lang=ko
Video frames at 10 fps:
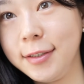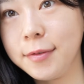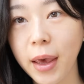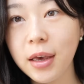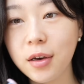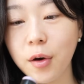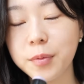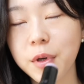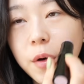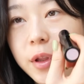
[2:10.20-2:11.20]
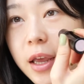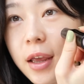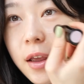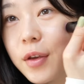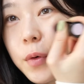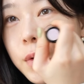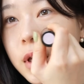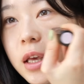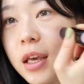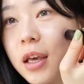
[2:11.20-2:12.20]
메이크업 전에
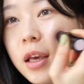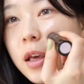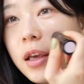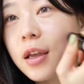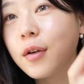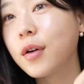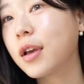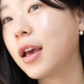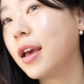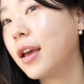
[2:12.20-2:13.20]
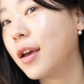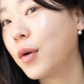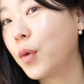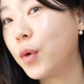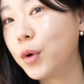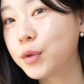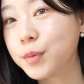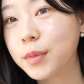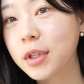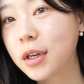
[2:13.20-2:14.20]
여기 이렇게
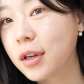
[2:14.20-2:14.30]
올려줍니다.